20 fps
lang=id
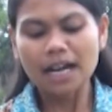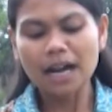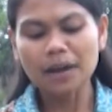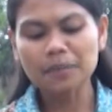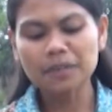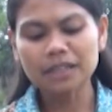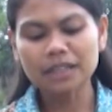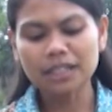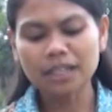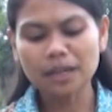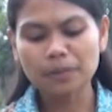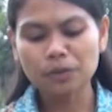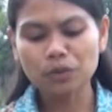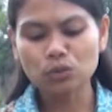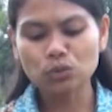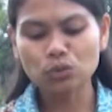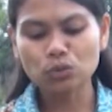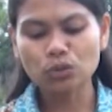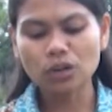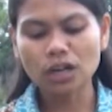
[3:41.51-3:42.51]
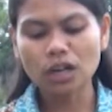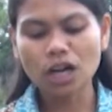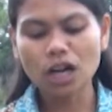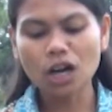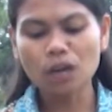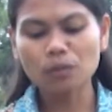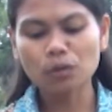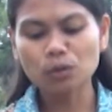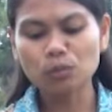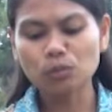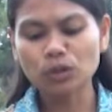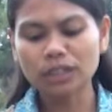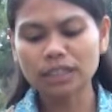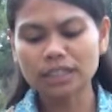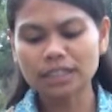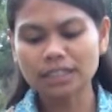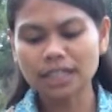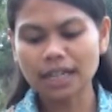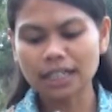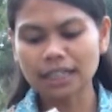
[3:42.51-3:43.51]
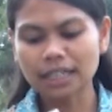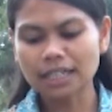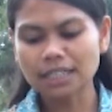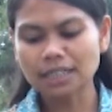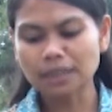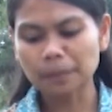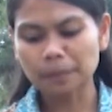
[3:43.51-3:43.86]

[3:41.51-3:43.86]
Kami tidak menuduh engkau berbuat kejahatan